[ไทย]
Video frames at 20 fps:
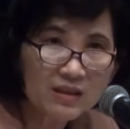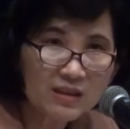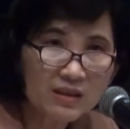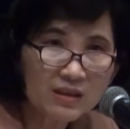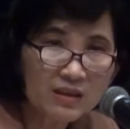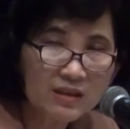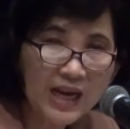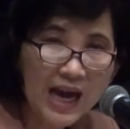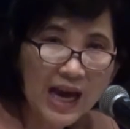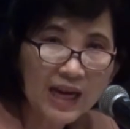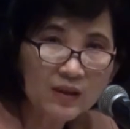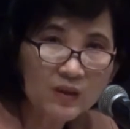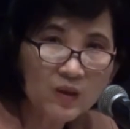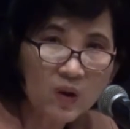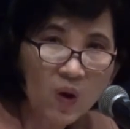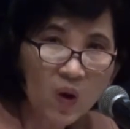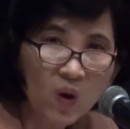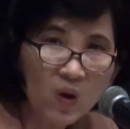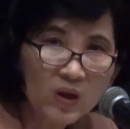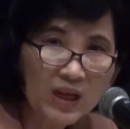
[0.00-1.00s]
กคือด้าน
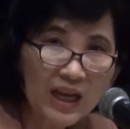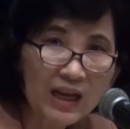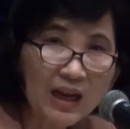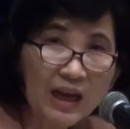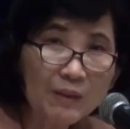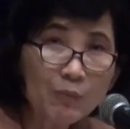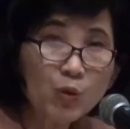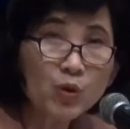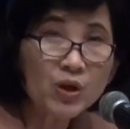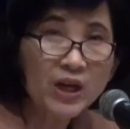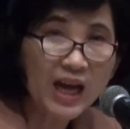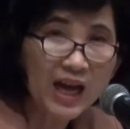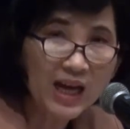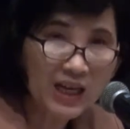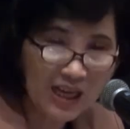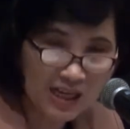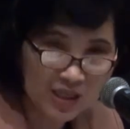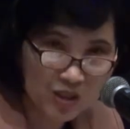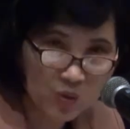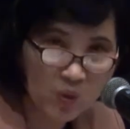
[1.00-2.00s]
ของมูลค่า
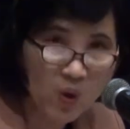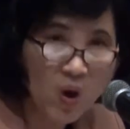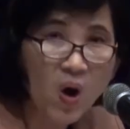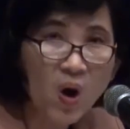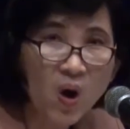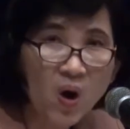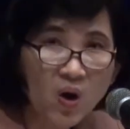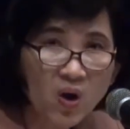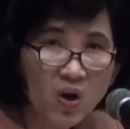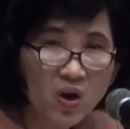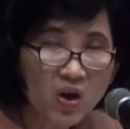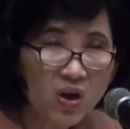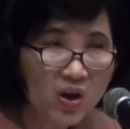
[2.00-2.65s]
การส่งออก